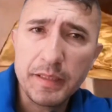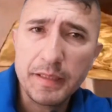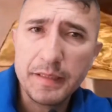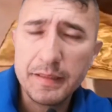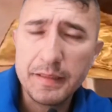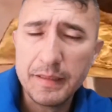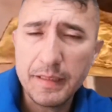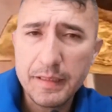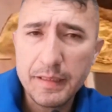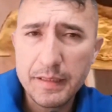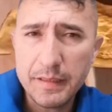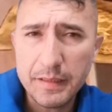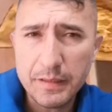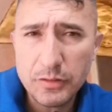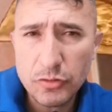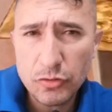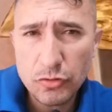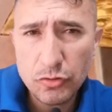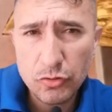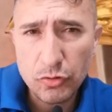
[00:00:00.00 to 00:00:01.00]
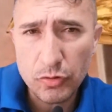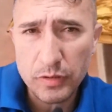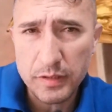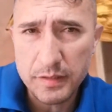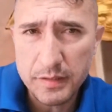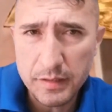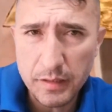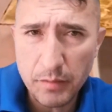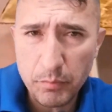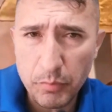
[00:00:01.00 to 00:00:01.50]
para generar ingresos con
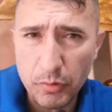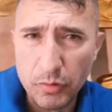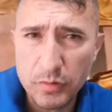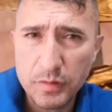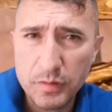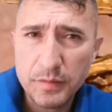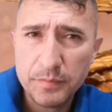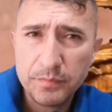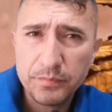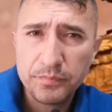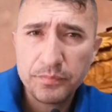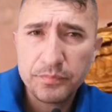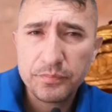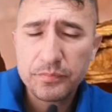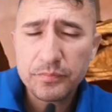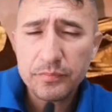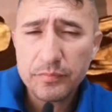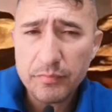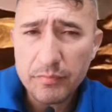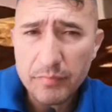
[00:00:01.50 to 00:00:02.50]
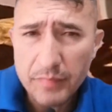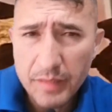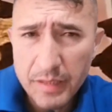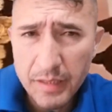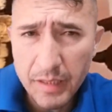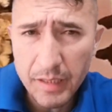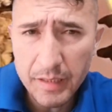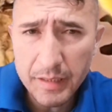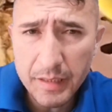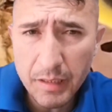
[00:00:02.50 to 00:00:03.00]
resina epoxi.
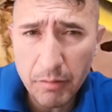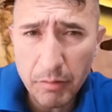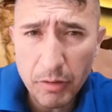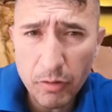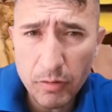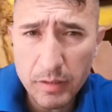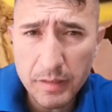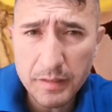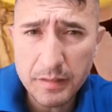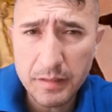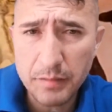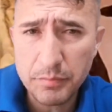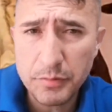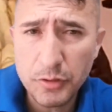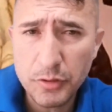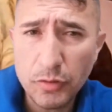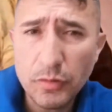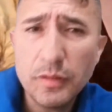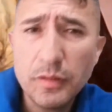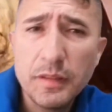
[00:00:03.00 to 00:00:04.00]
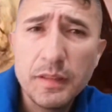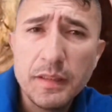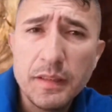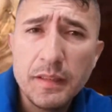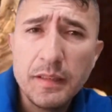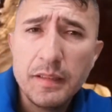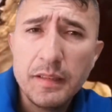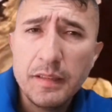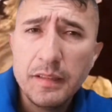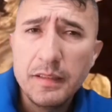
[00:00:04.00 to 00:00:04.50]
Aquí abajo en la descripción
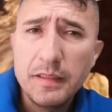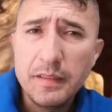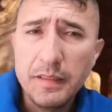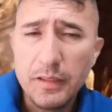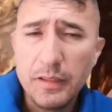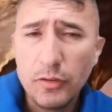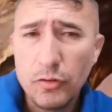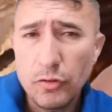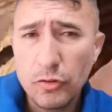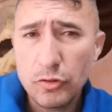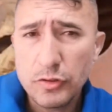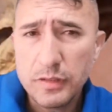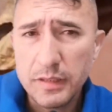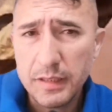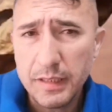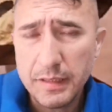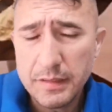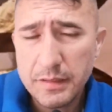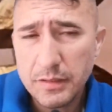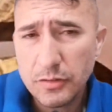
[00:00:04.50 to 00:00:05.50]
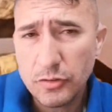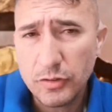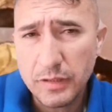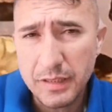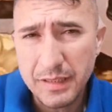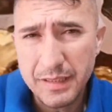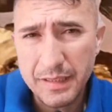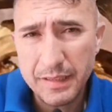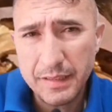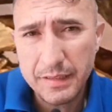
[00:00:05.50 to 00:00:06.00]
te dejo los enlaces
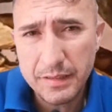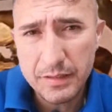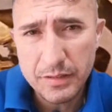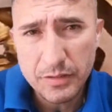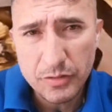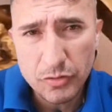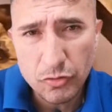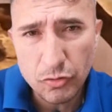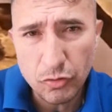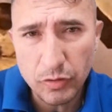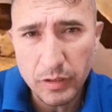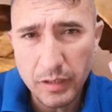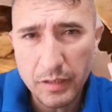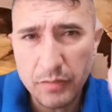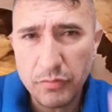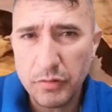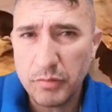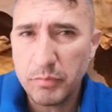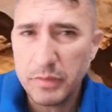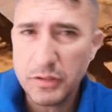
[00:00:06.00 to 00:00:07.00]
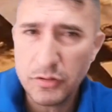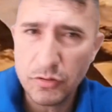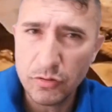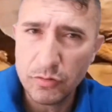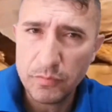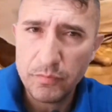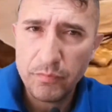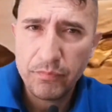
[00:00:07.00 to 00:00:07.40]
donde tienes toda la información.